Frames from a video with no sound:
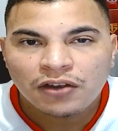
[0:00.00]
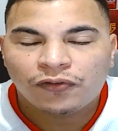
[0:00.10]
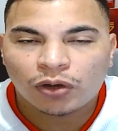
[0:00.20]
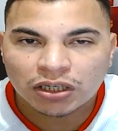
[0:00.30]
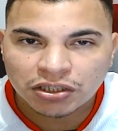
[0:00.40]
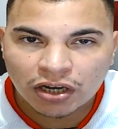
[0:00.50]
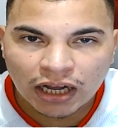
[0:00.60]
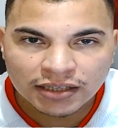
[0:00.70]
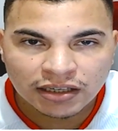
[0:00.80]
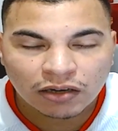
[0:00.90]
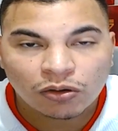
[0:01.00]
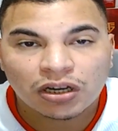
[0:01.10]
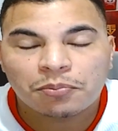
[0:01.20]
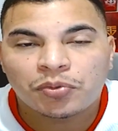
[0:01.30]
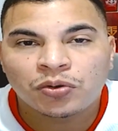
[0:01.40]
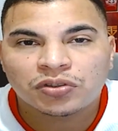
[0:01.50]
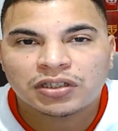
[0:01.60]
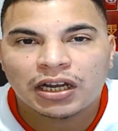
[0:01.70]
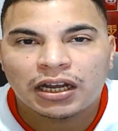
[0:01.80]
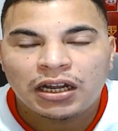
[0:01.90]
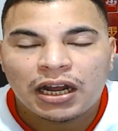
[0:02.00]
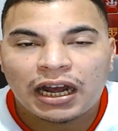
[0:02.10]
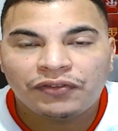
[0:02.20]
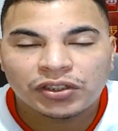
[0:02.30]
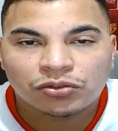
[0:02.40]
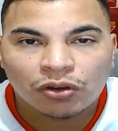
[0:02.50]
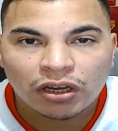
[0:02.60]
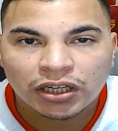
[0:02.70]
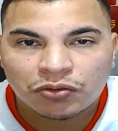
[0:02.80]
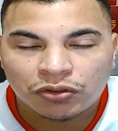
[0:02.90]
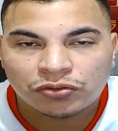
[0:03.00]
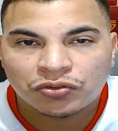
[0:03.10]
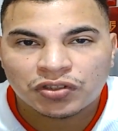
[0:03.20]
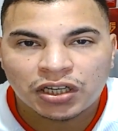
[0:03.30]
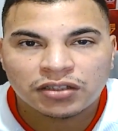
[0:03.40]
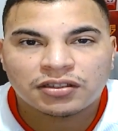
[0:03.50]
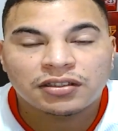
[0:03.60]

Fora de casa agora busca a vitória contra o Santos,